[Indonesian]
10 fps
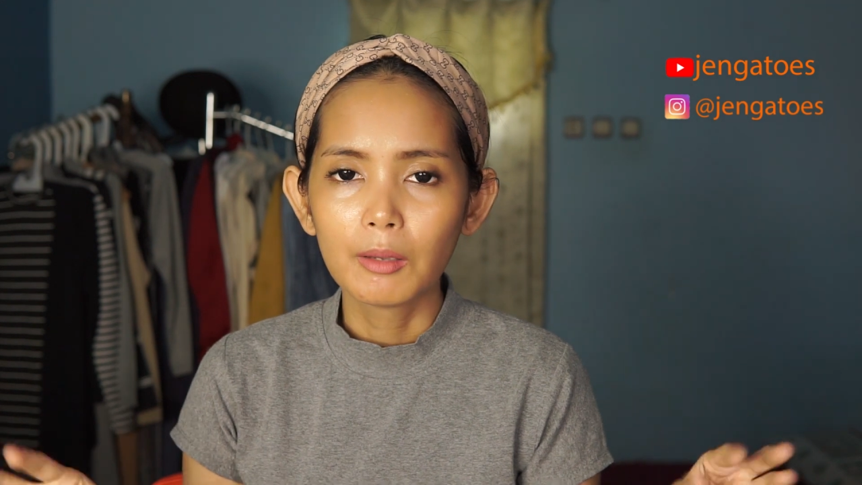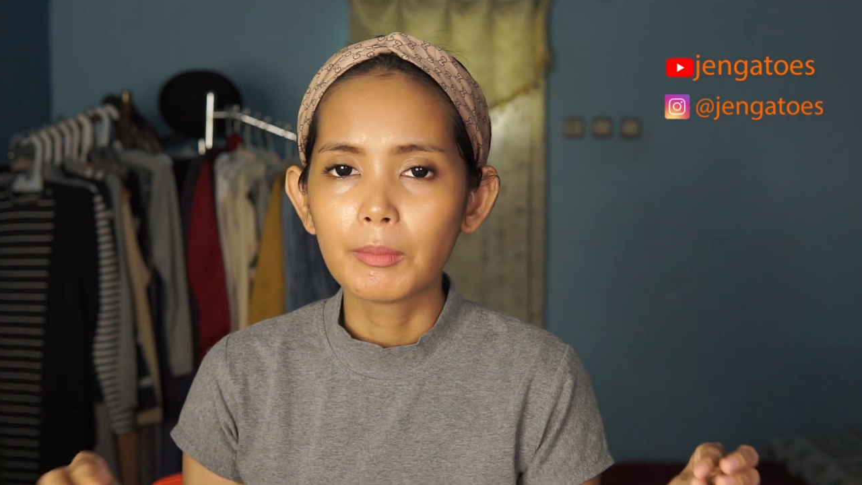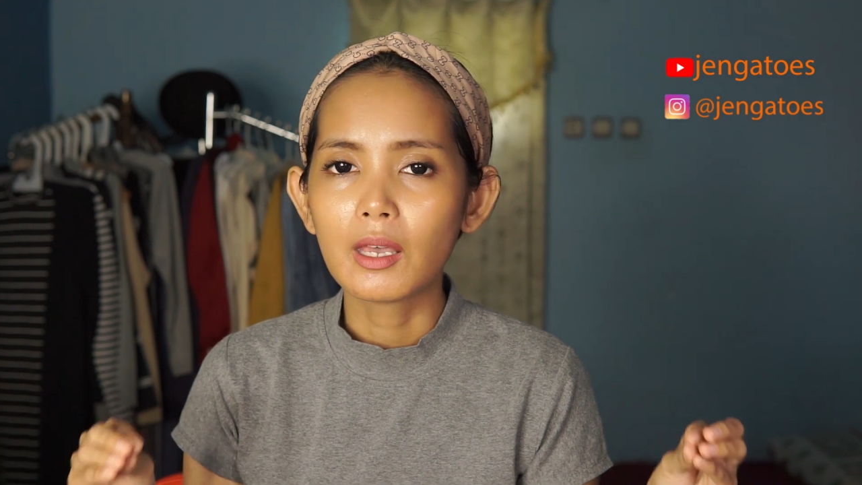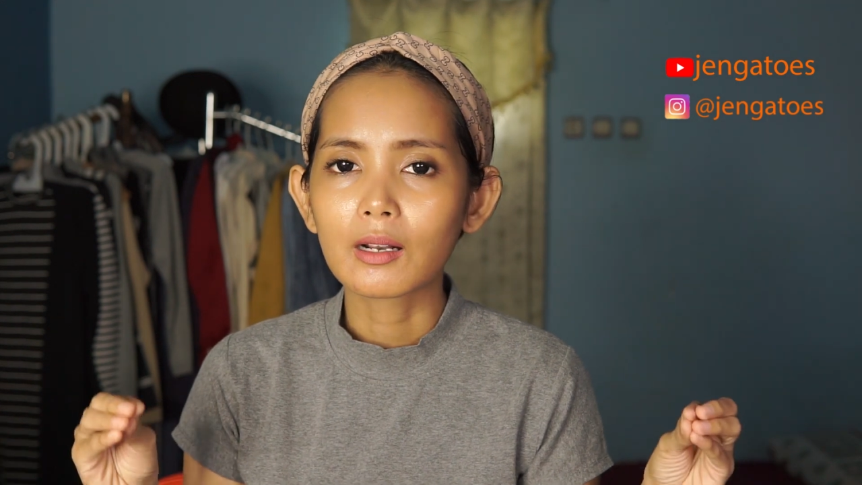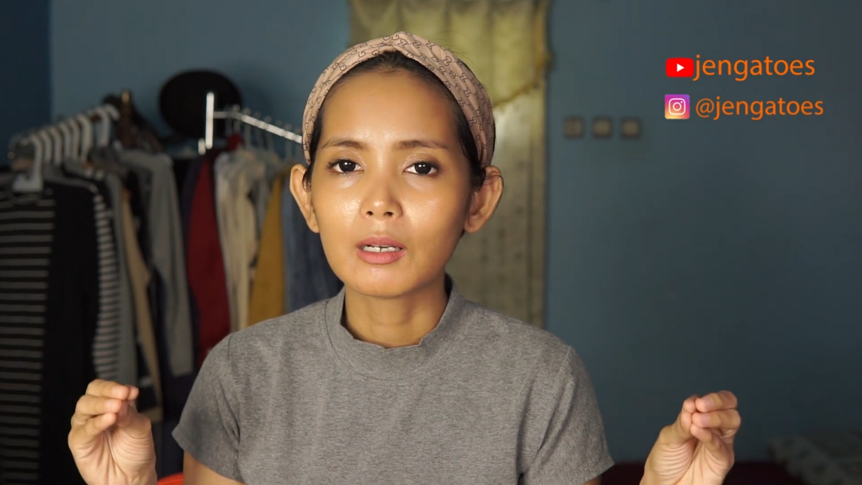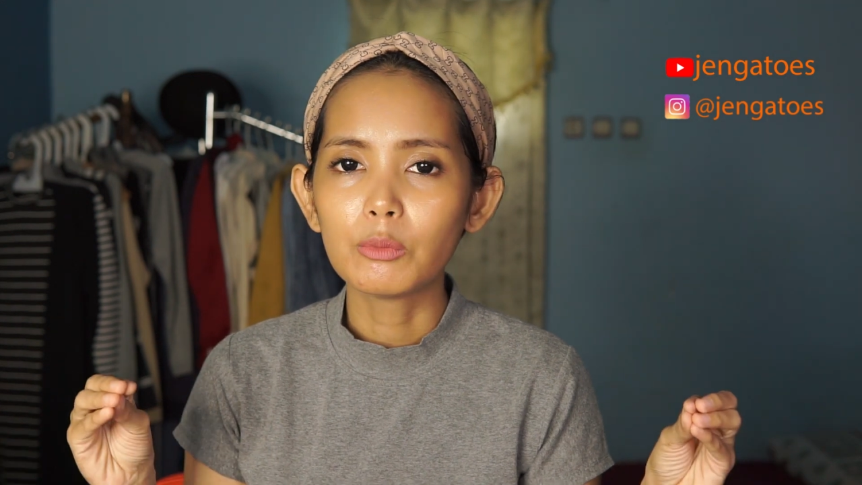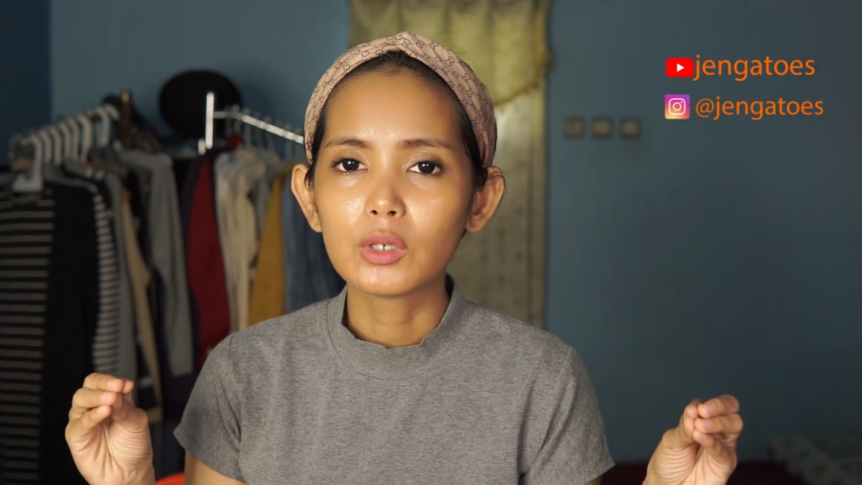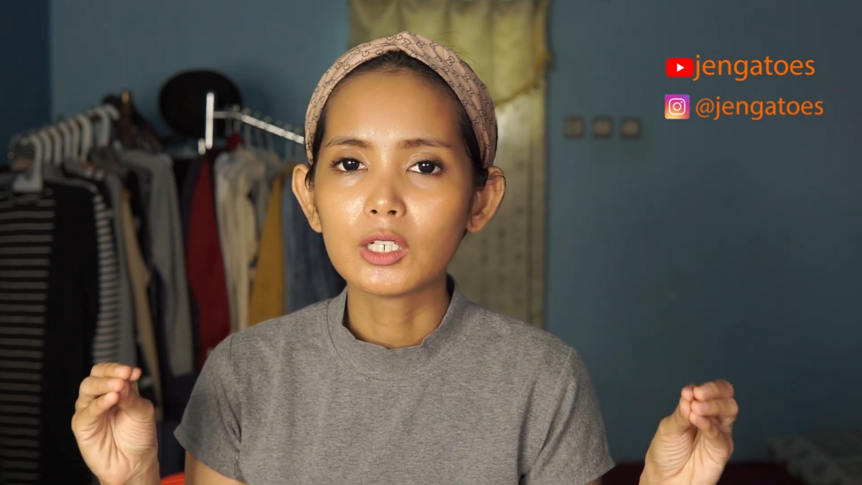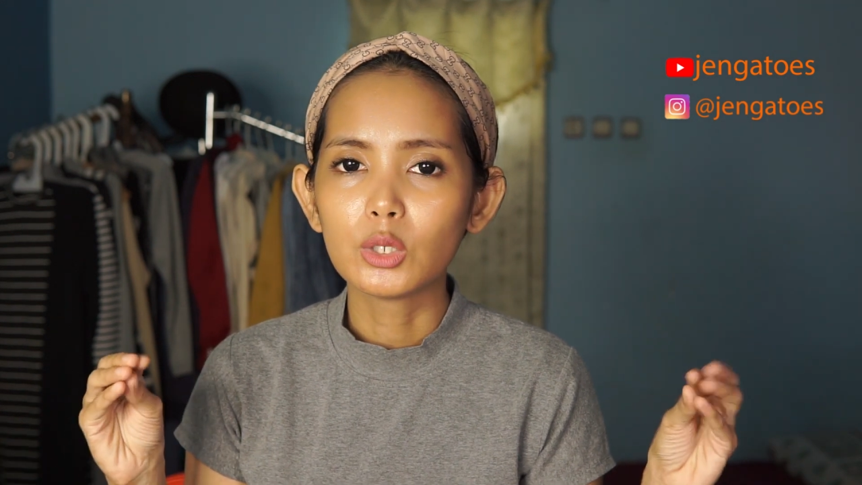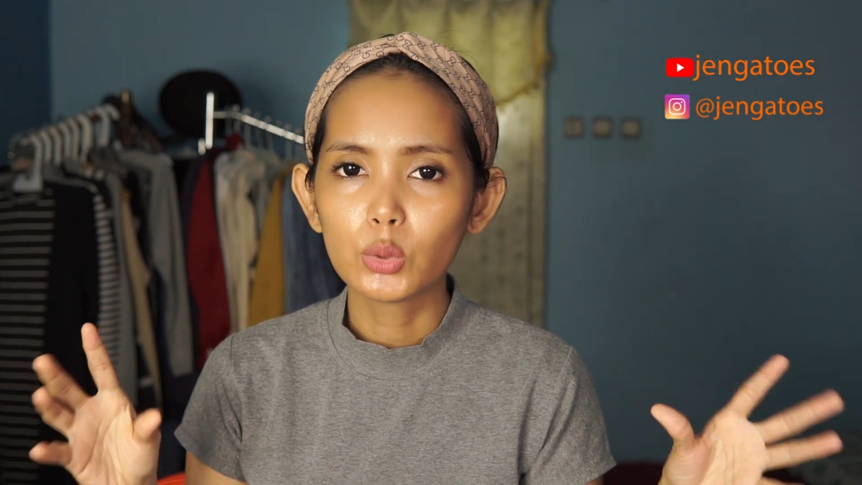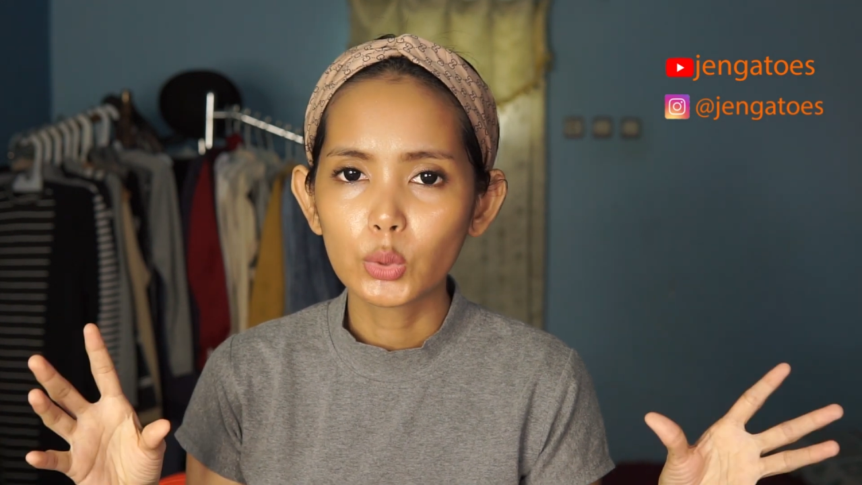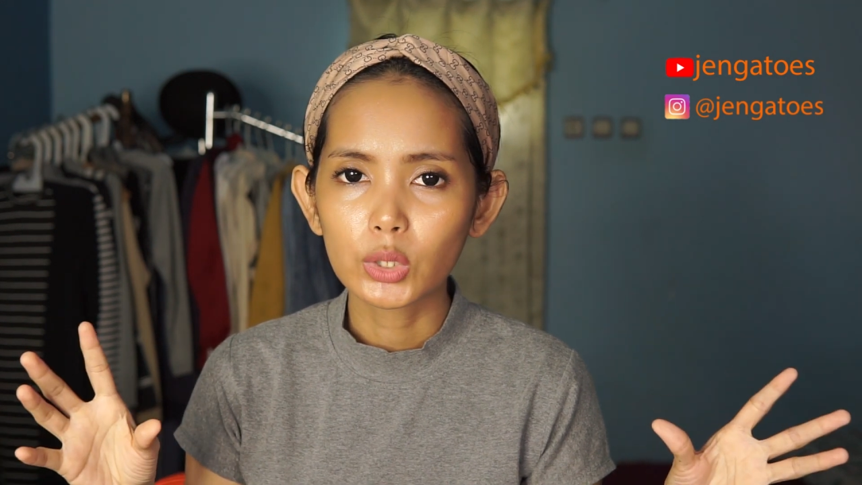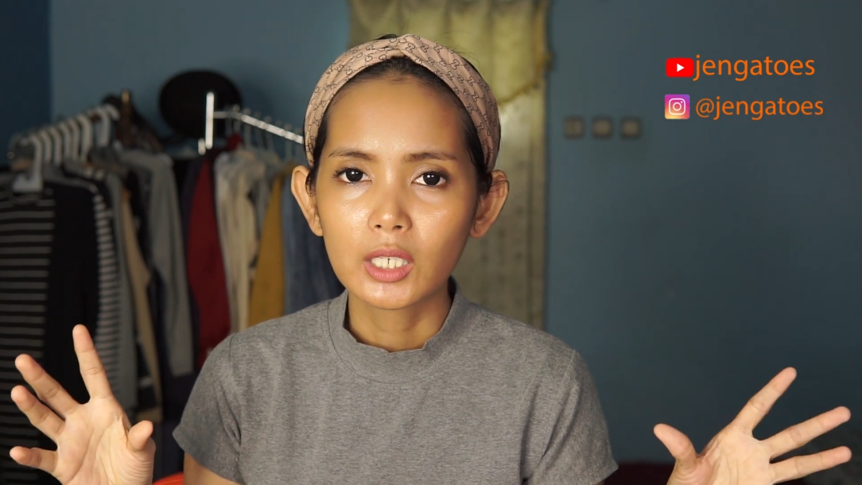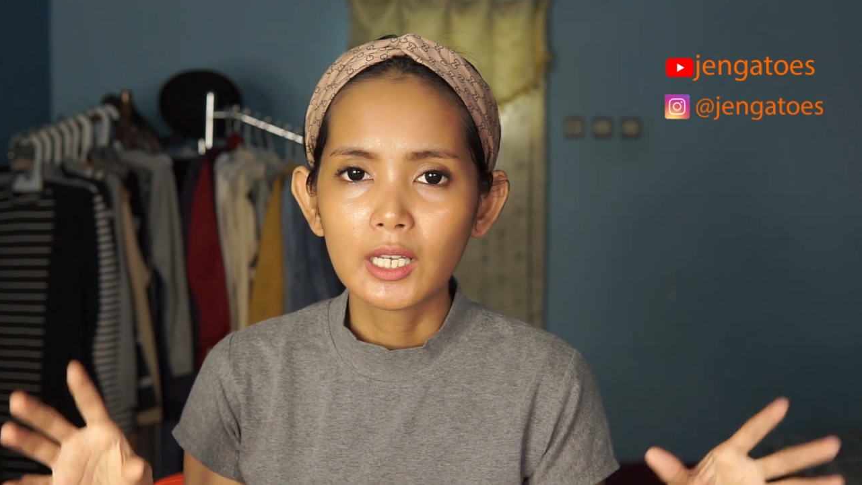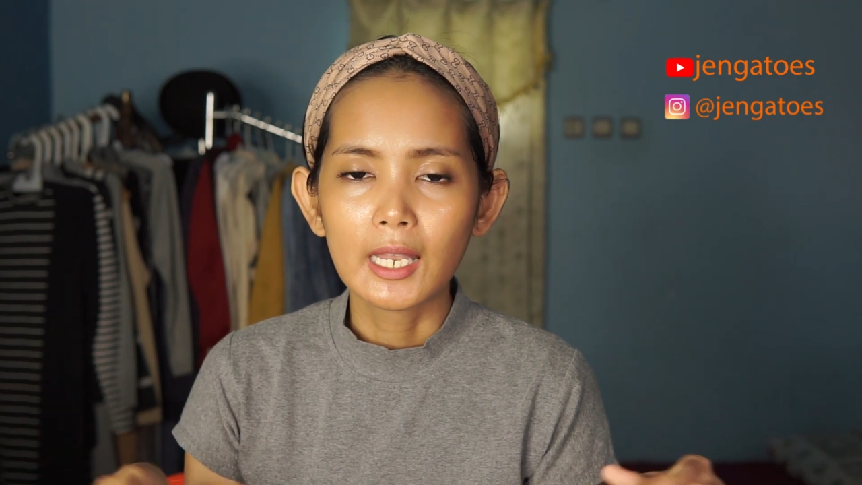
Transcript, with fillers: biar kamu gendut